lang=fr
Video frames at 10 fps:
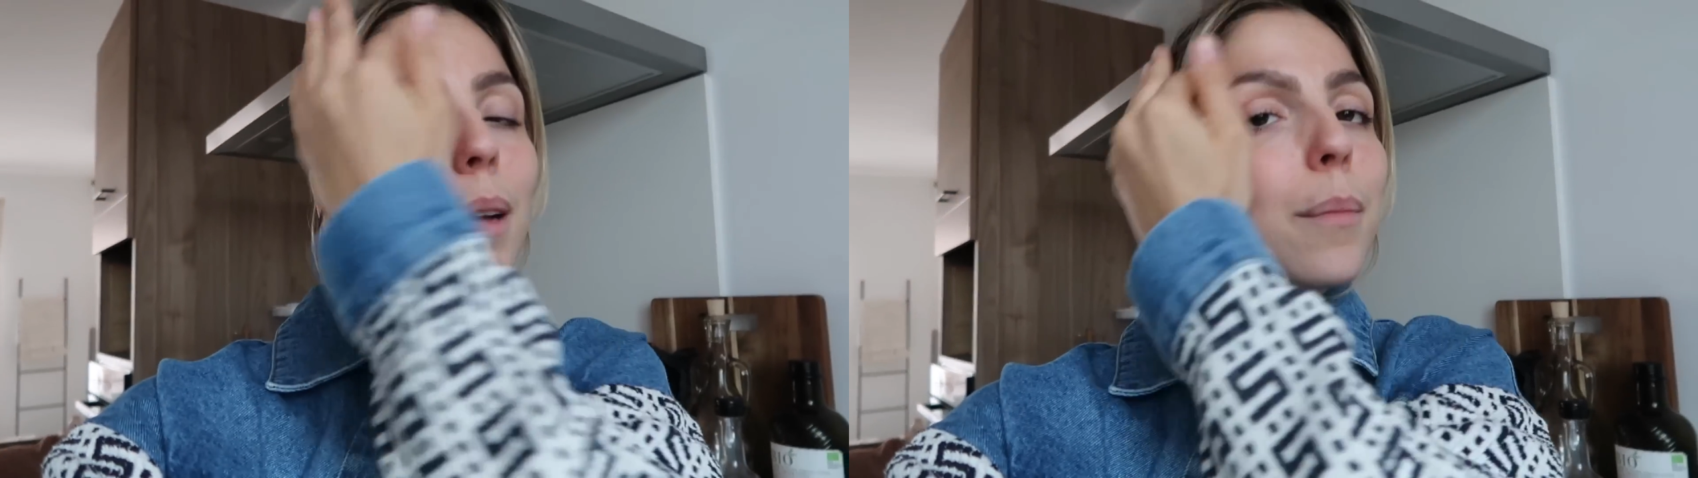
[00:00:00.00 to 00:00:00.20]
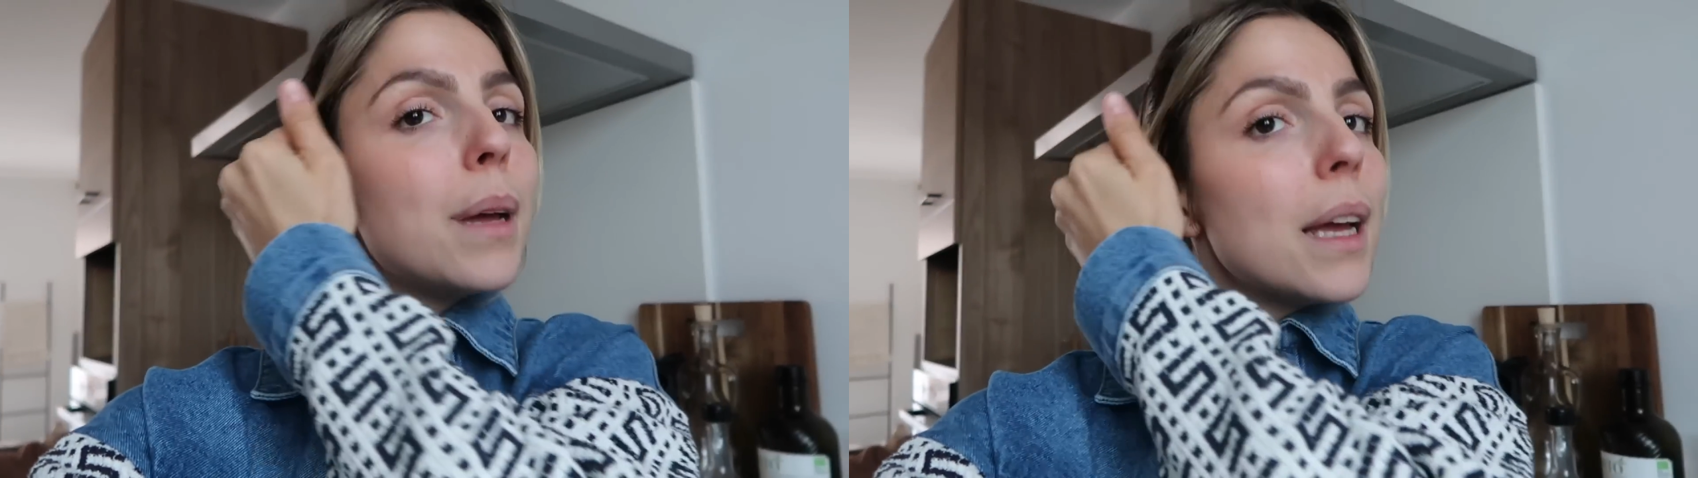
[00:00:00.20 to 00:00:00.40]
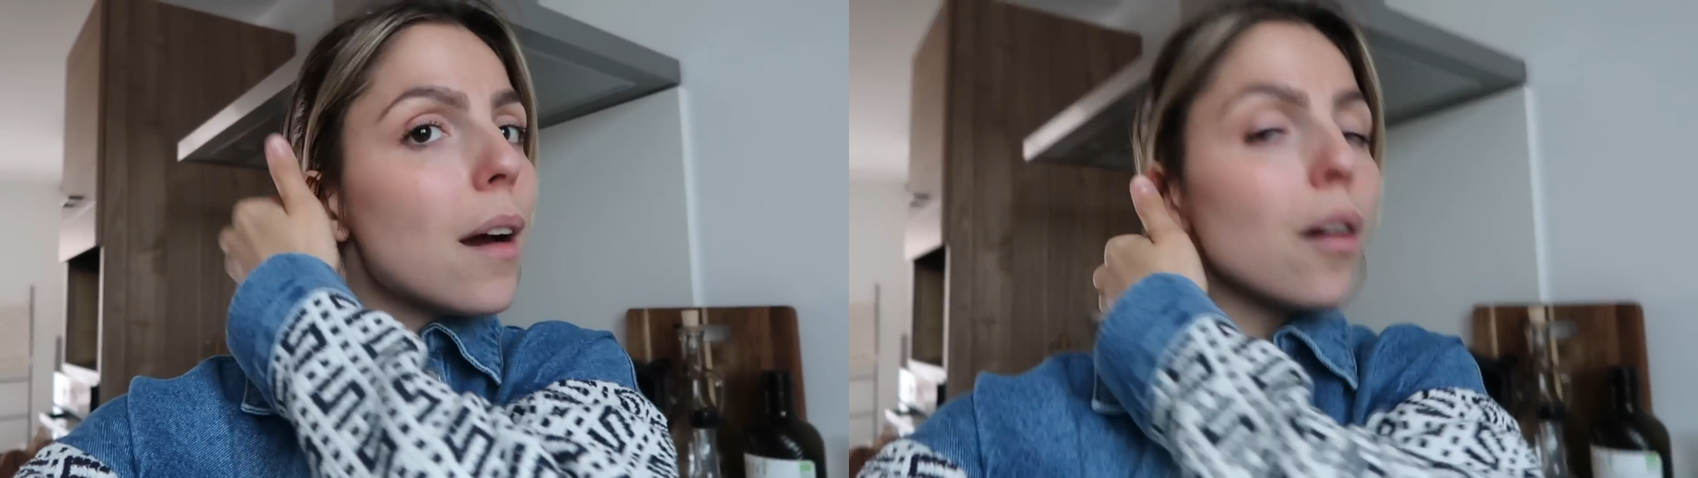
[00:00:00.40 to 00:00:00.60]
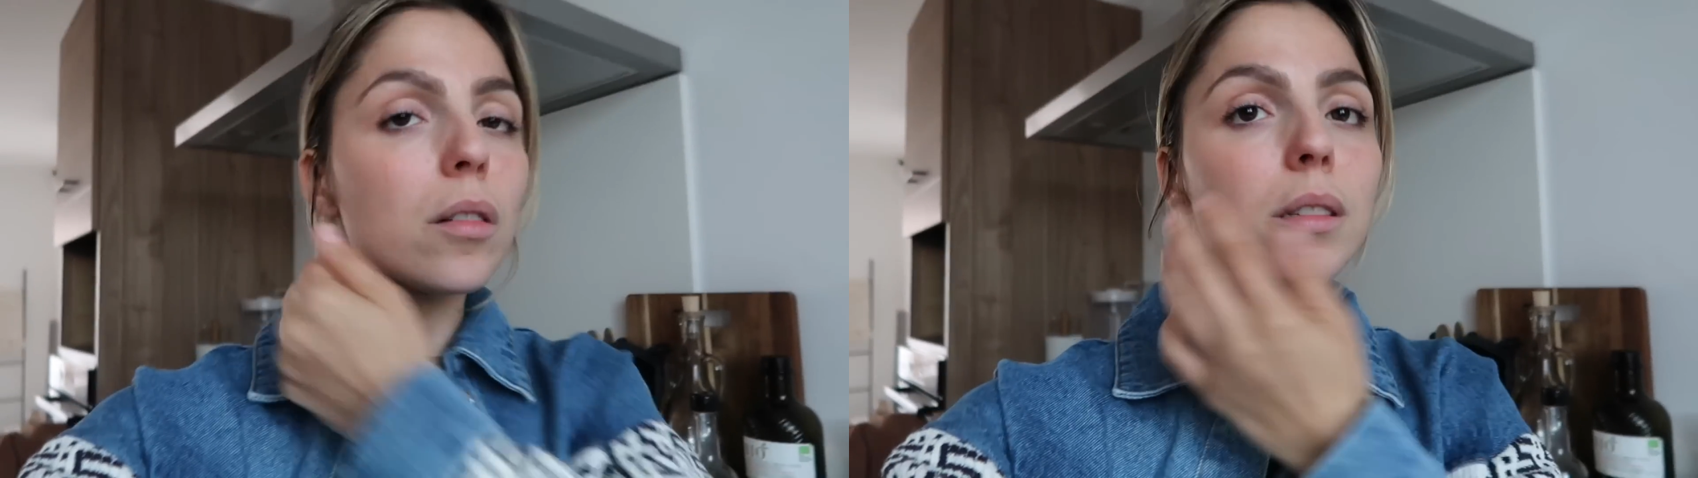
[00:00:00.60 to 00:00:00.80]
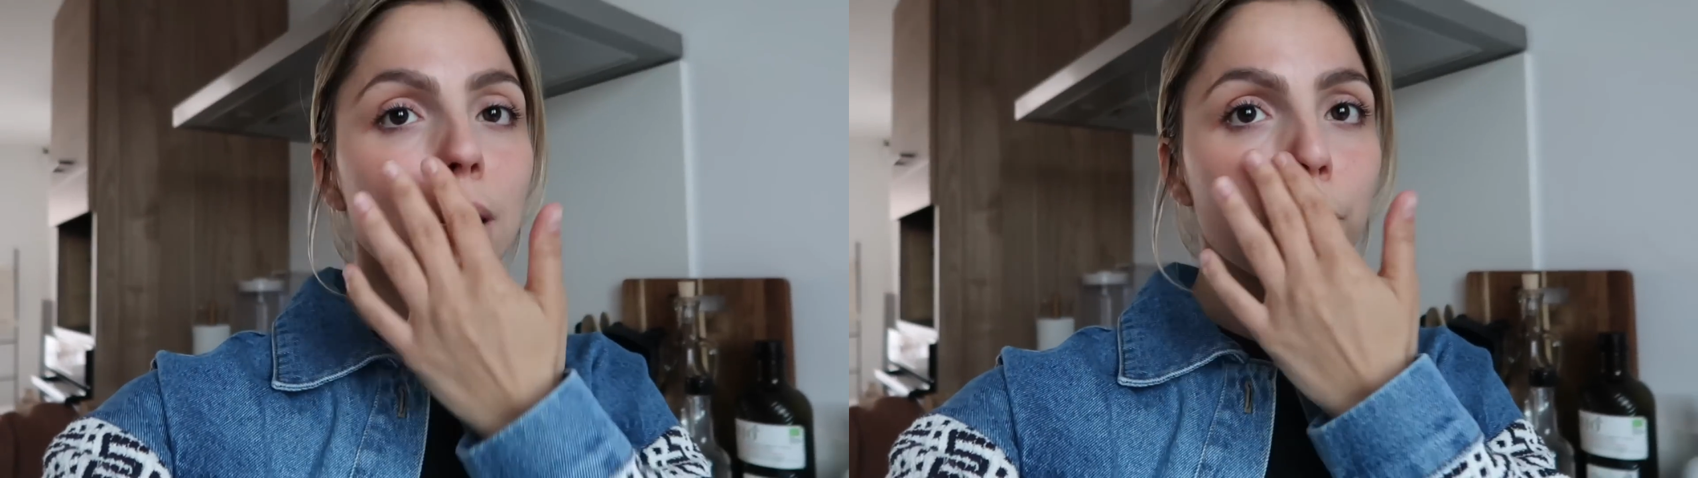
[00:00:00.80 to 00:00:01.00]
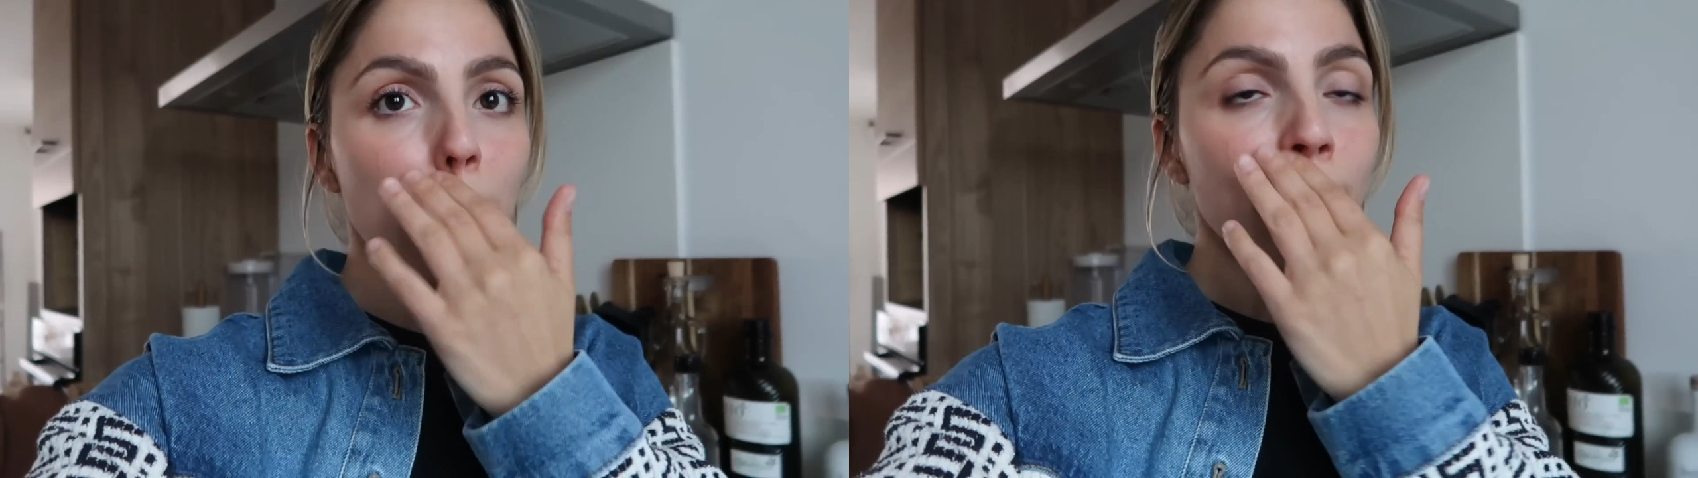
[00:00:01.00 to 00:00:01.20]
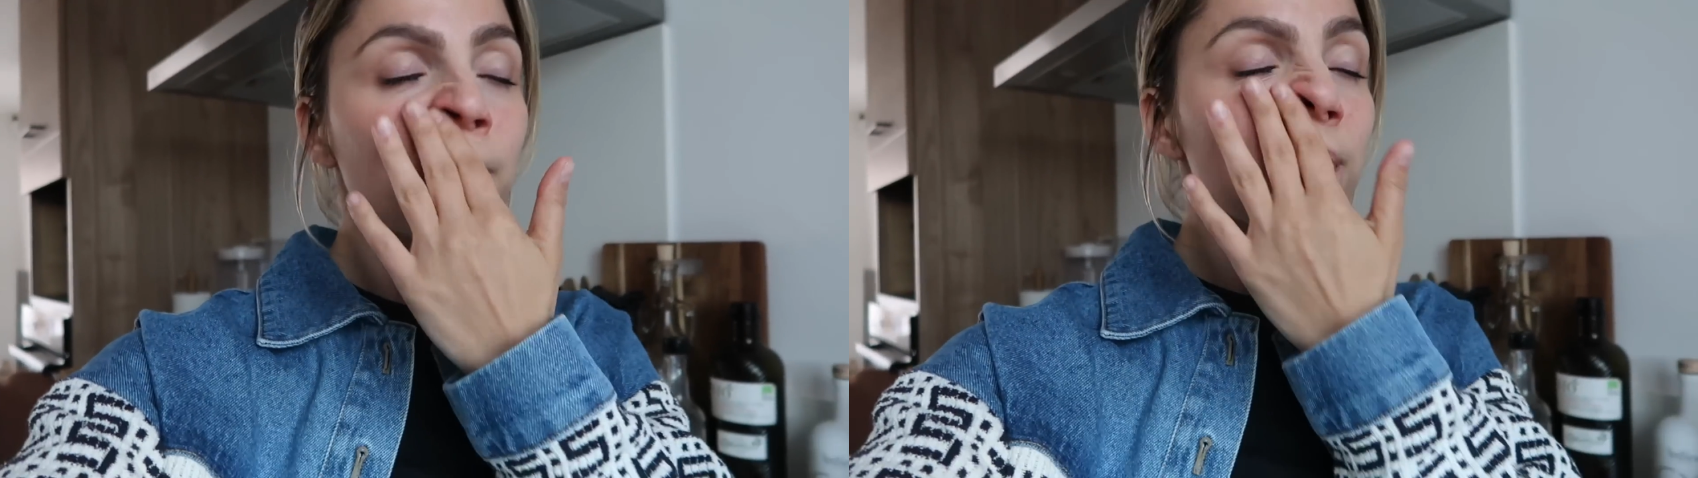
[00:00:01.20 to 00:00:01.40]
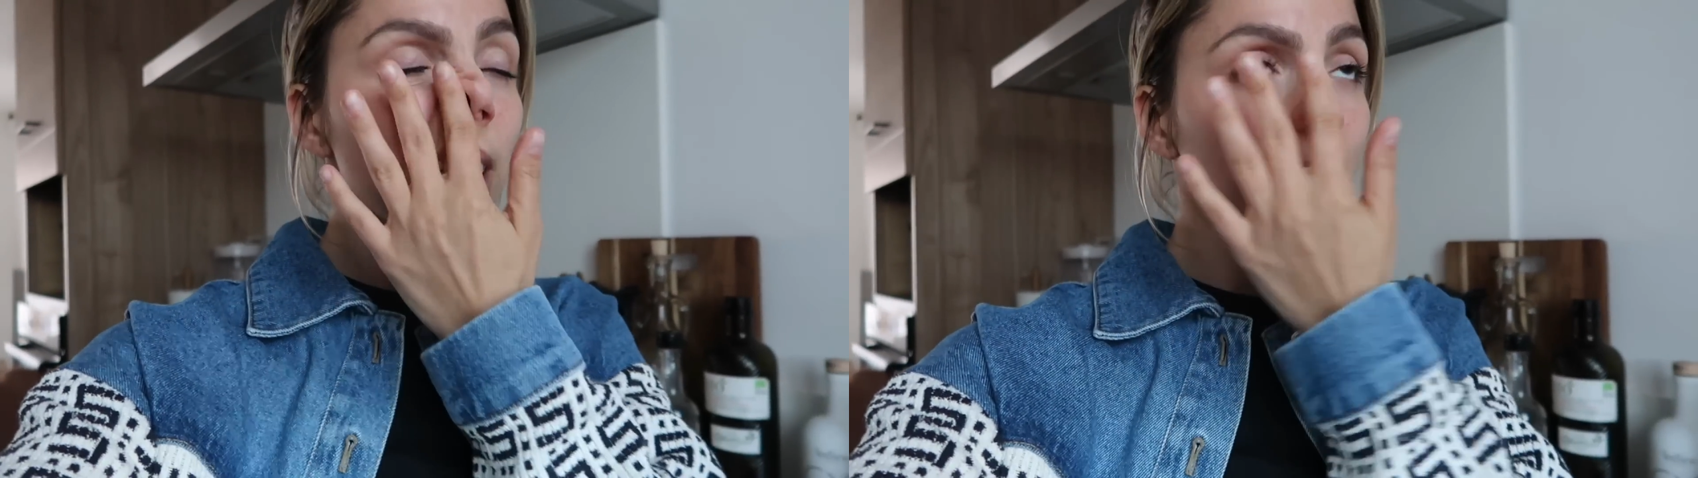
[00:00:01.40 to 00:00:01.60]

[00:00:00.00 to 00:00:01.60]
Mais euh, c'était une belle après-midi,